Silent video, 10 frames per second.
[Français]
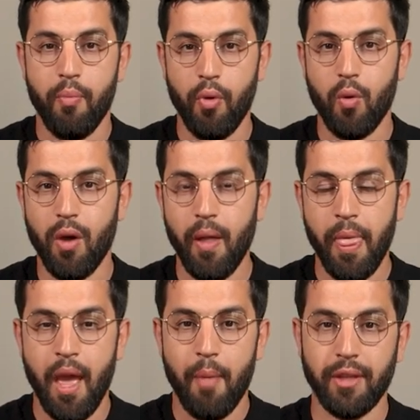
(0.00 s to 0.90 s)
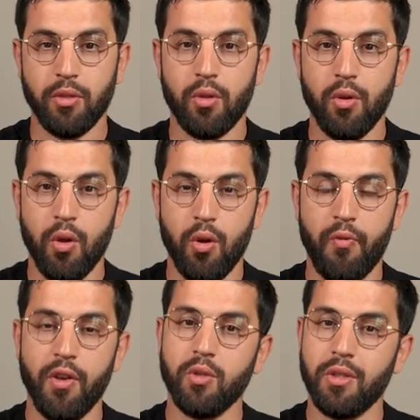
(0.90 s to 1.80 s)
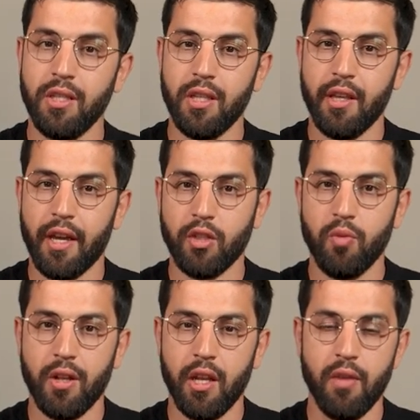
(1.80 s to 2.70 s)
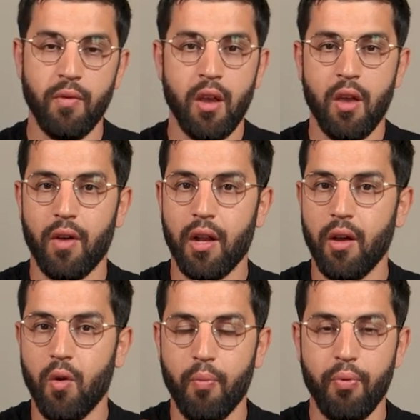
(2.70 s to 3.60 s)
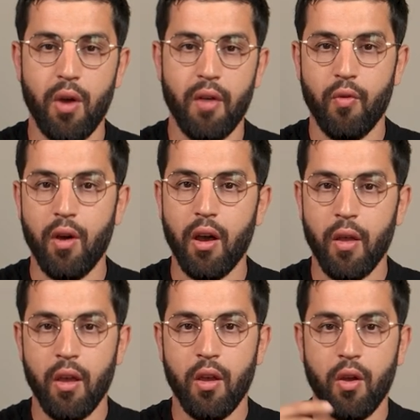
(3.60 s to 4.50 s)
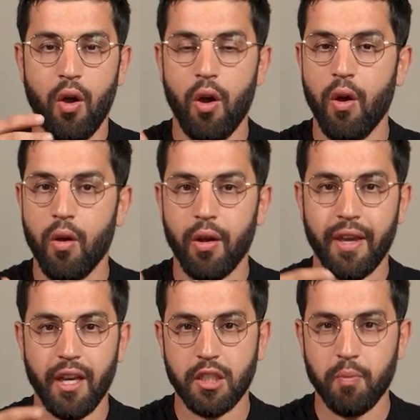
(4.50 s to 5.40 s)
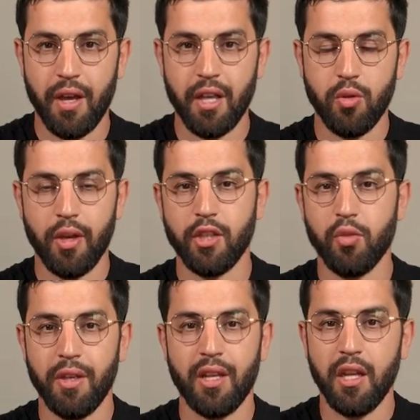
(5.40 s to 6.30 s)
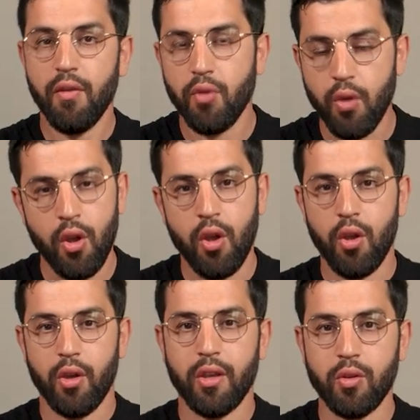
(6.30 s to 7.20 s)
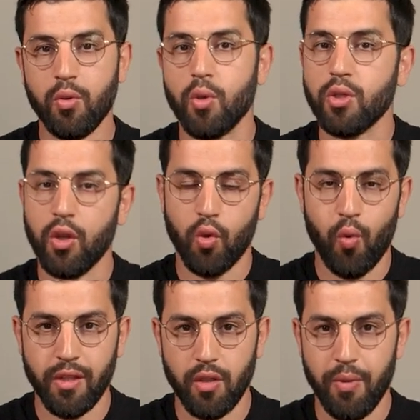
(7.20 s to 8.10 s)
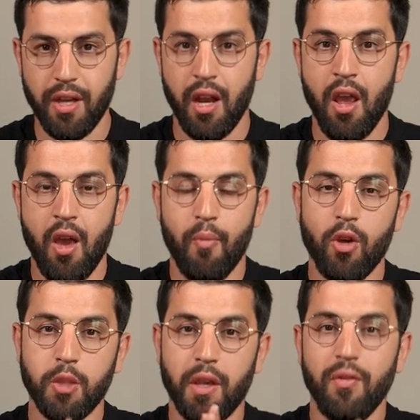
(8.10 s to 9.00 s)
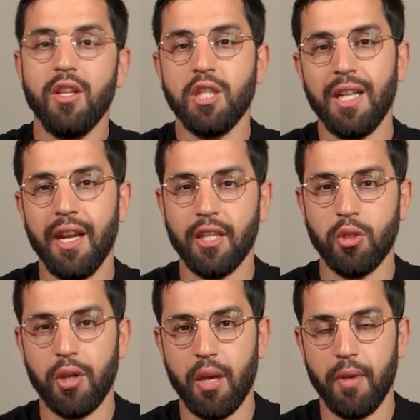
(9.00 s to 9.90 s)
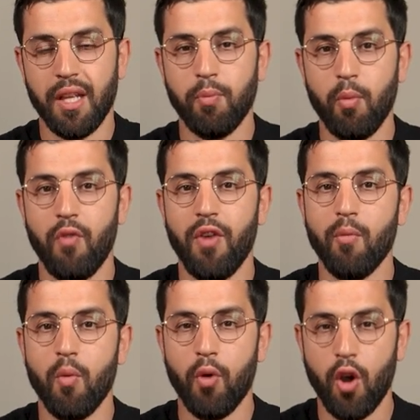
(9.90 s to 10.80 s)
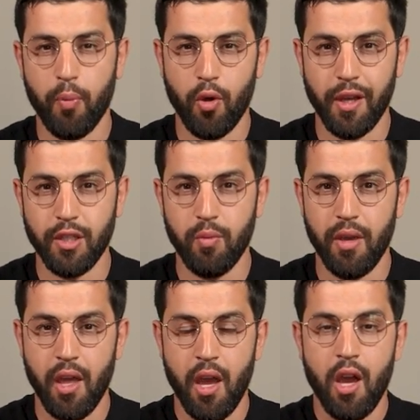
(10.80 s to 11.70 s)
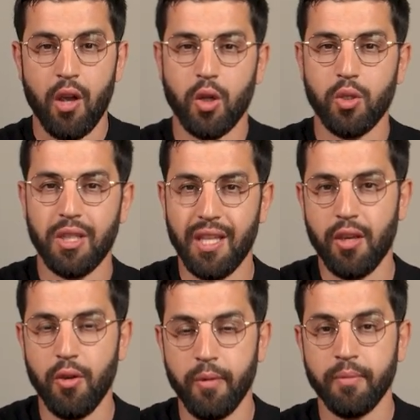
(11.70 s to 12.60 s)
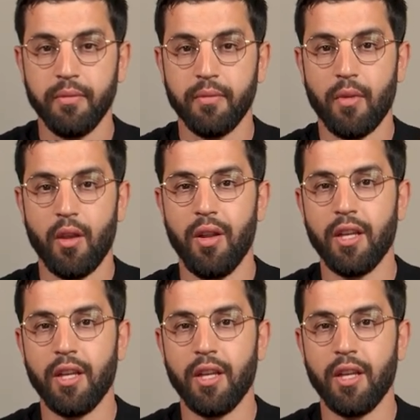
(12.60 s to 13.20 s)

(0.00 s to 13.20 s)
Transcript: Pourquoi Parce que le fait d'utiliser des résumés de livres, voilà, on peut avoir en 15 pages le résumé d'un livre de 200, 300 pages. Moi, je privilégie la lecture rapide pour me faire mon propre résumé. Quand je sais que en